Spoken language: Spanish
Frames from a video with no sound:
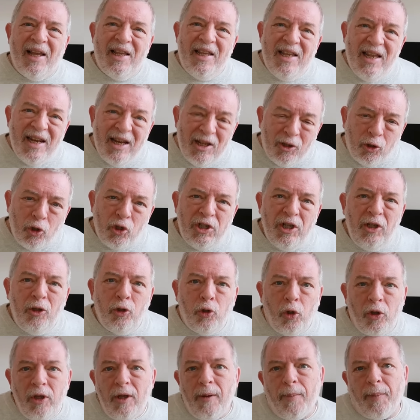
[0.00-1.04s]
y en estos
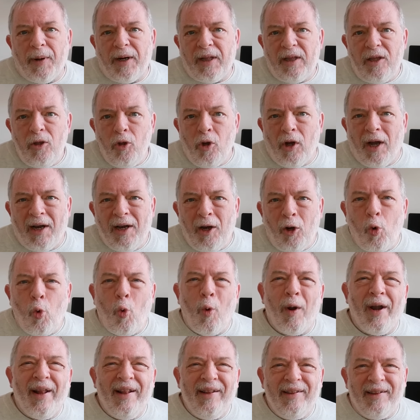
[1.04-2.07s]
110 partidos ganaron
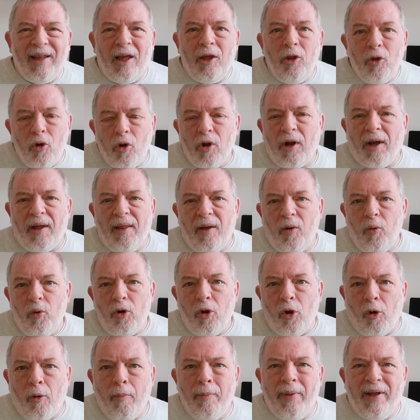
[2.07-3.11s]
42 cada
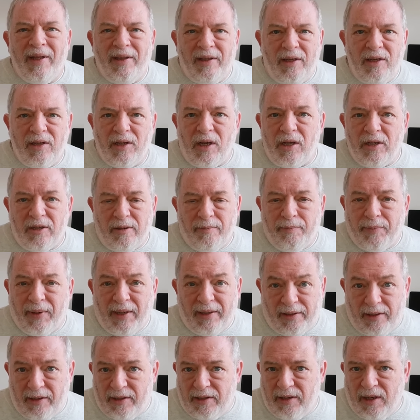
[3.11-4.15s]
uno con 26
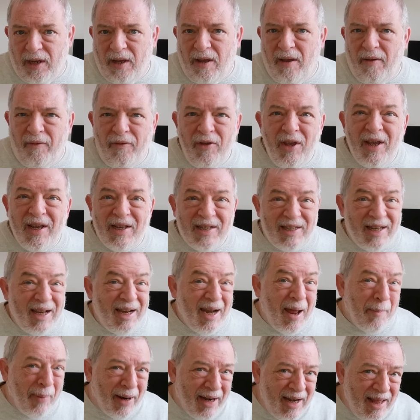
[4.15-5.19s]
empates. Fíjense
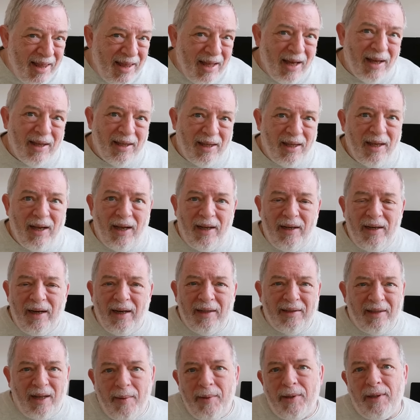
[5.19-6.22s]
la paridad que hay,
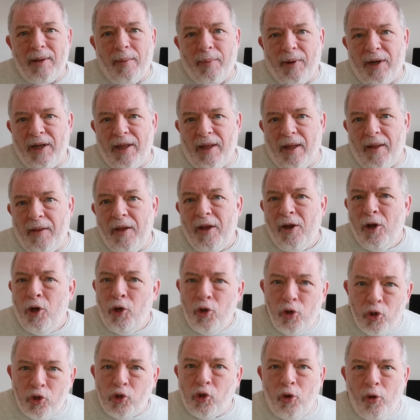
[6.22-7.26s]
la tremenda paridad.
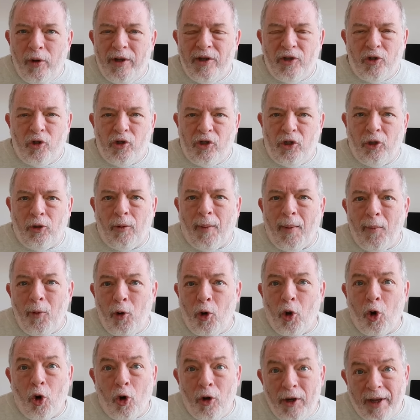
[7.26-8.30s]
No solo eso, si tomamos
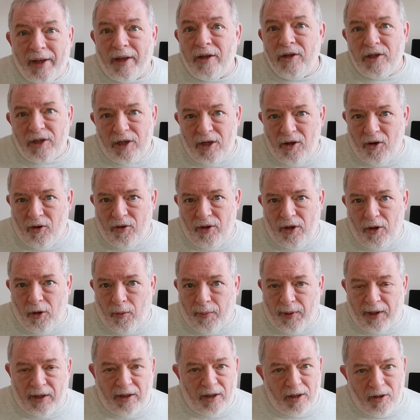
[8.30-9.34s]
los goles que hicieron en
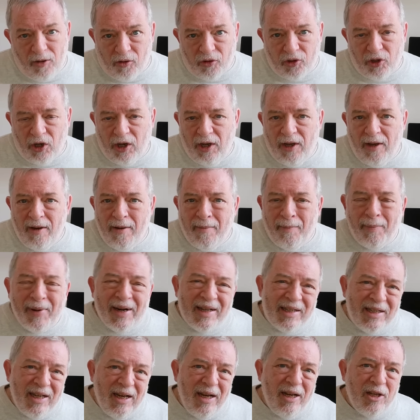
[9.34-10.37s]
los partidos,
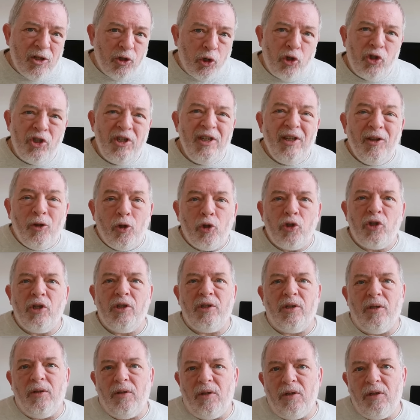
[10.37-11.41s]
Brasil hizo
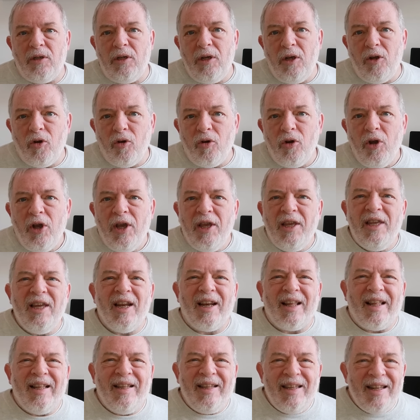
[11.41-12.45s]
165 y
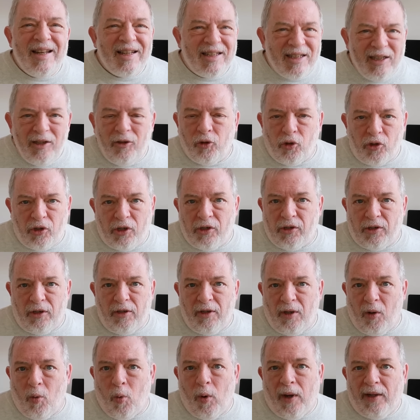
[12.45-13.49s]
Argentina
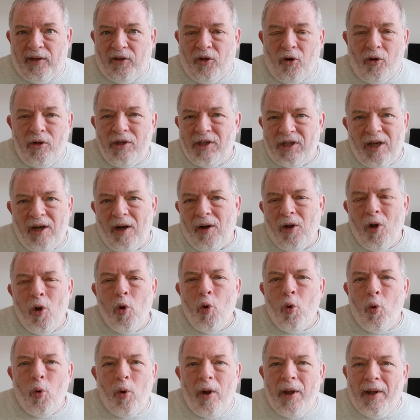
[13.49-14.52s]
164. Es decir,
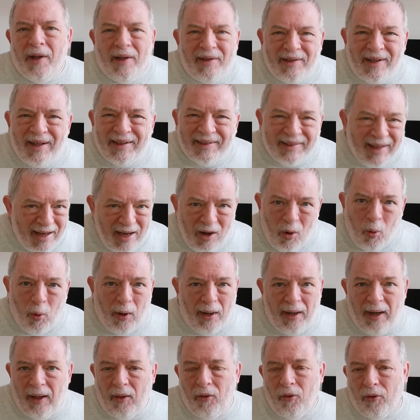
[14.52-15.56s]
está tan
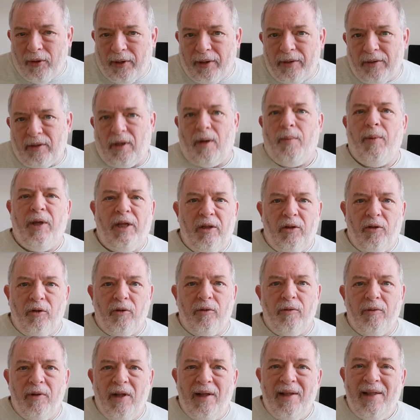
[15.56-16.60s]
igualado que es
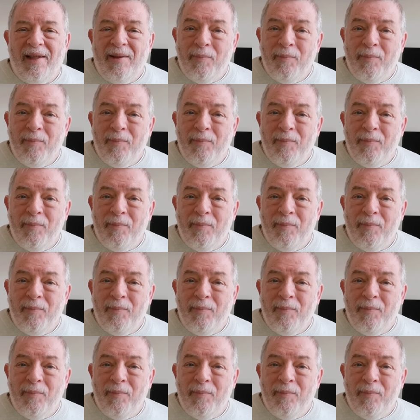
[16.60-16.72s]
tremendo.